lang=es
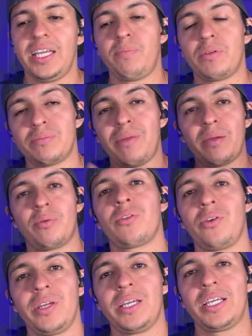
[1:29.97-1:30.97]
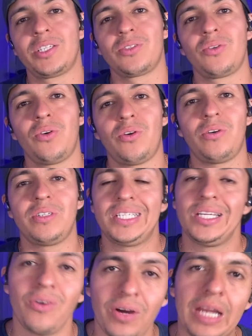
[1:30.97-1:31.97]
y pues Mike Pornoy es uno,
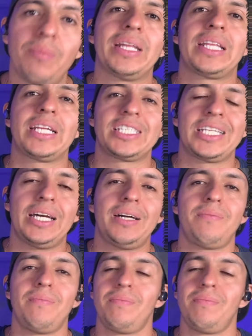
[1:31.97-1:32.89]
si no el baterista